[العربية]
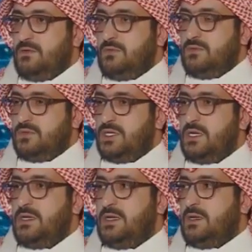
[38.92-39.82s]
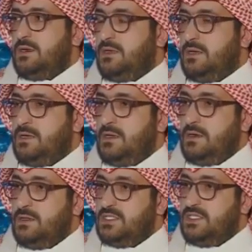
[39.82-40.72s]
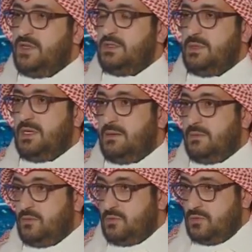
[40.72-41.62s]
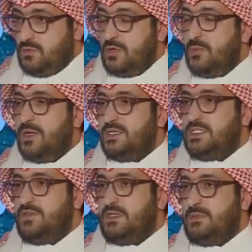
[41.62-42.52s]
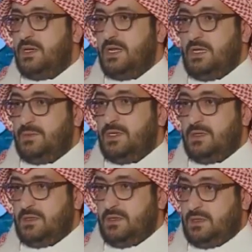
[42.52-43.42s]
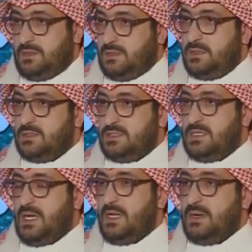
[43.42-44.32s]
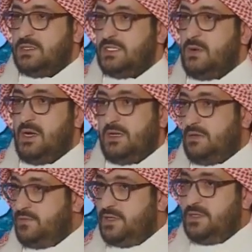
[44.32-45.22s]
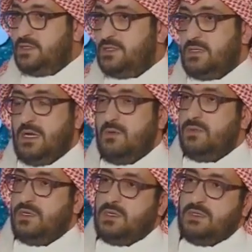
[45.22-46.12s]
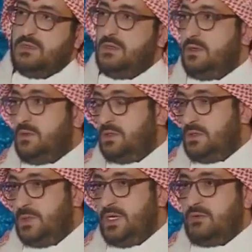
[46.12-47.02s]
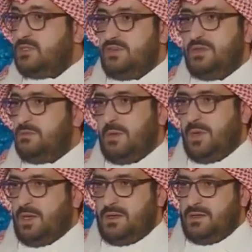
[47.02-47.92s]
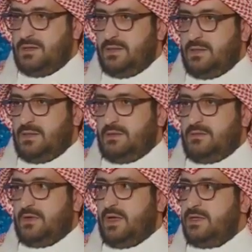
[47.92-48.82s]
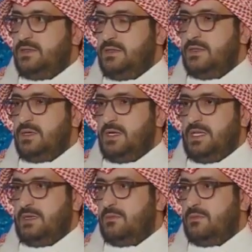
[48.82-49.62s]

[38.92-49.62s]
وشغلنا آه، نستفيد من ونبغى نستفيد من اللاعبين الصغار سواء في نادي النصر او انك تبيعه وتستفيد من مبلغه. فانت عندك يعني